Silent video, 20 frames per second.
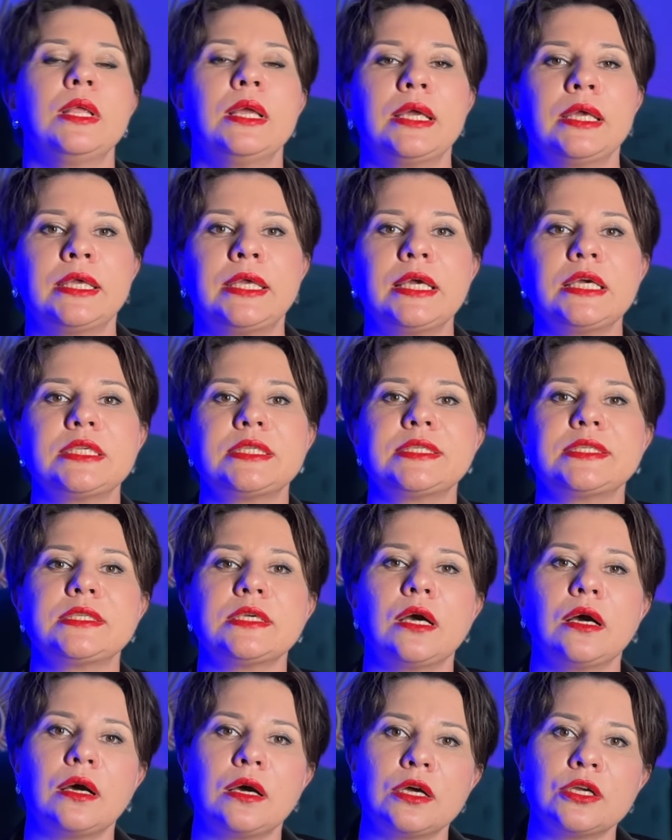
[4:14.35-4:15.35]
Есть
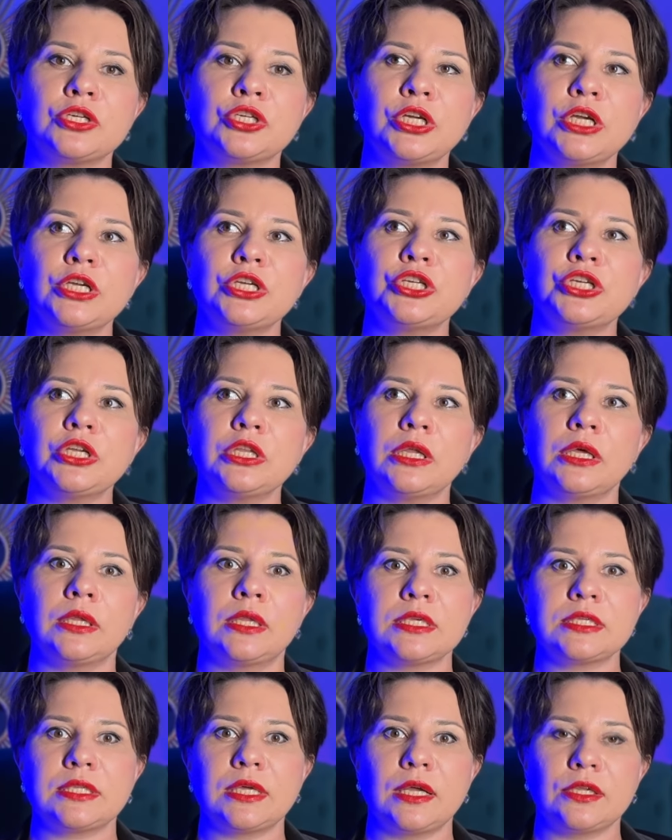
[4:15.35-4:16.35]
а, женщины,
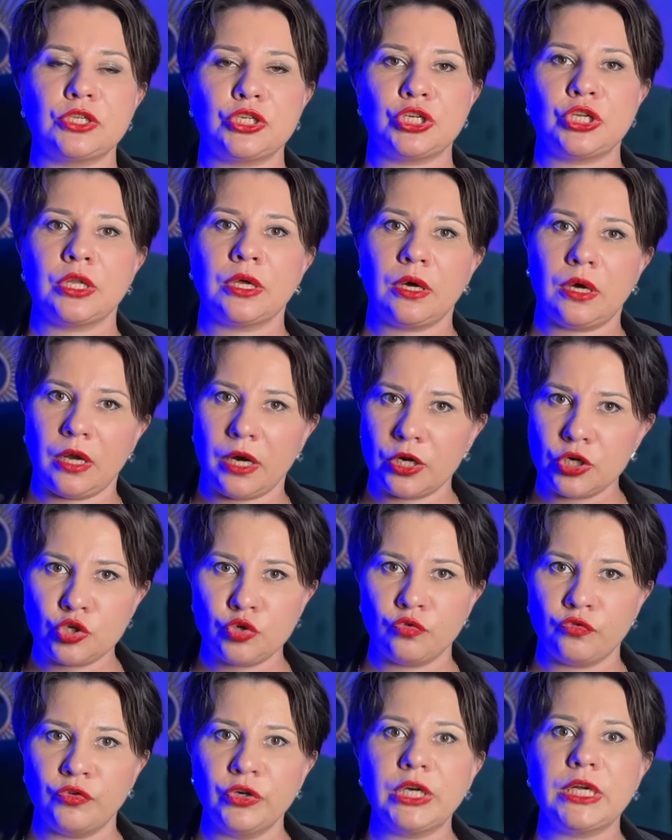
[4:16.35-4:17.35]
достаточно
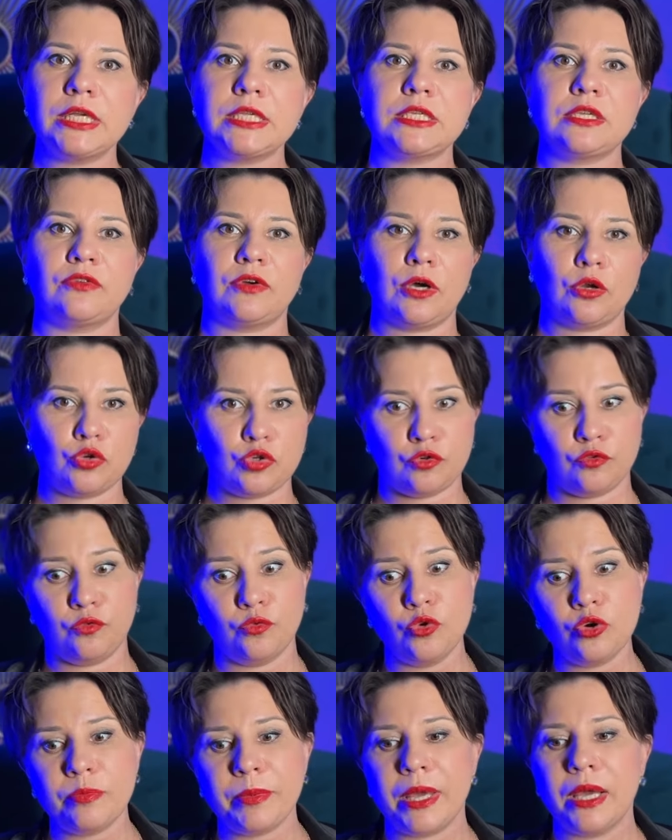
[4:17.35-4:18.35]
хорошо выглядят, в хорошей
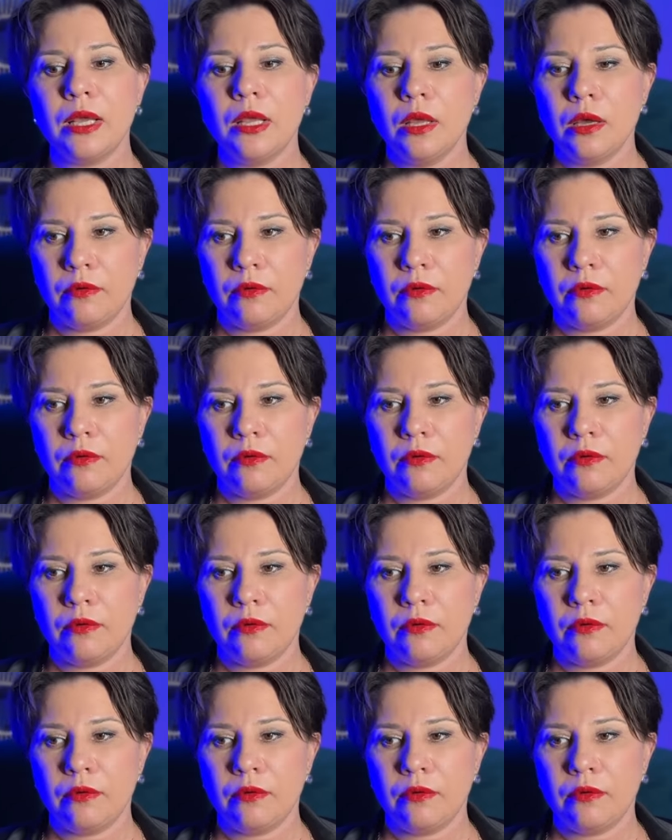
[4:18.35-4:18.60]
форме,